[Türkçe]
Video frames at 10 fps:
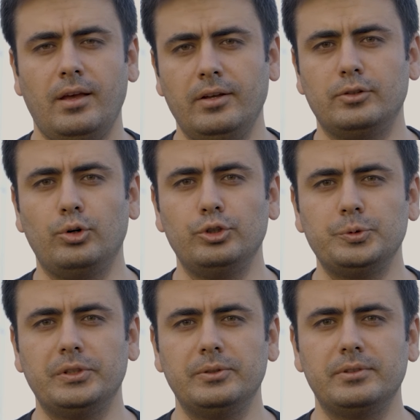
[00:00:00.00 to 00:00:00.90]
Evet
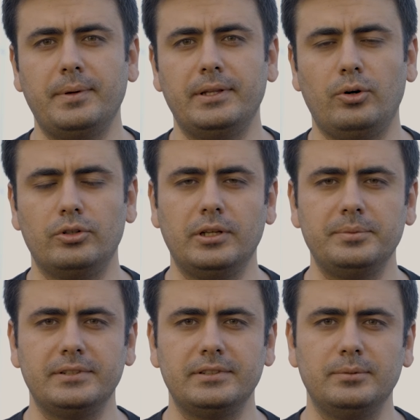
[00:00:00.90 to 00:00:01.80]
konuşmadığım zaman
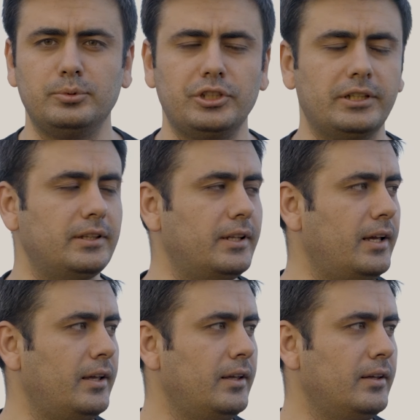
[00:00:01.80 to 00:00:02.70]
ortam sesini bu
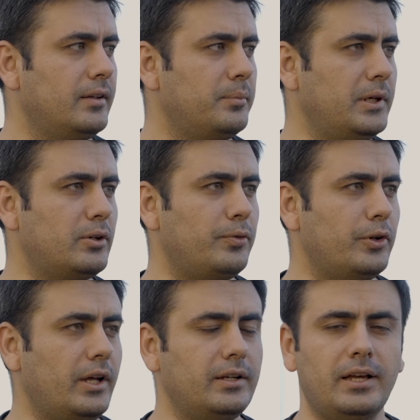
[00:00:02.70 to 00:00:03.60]
şekilde
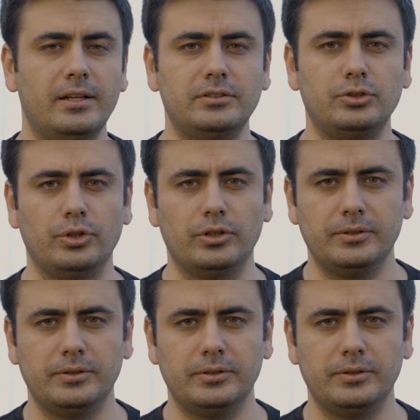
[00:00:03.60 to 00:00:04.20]
mikrofona yansıtıyor.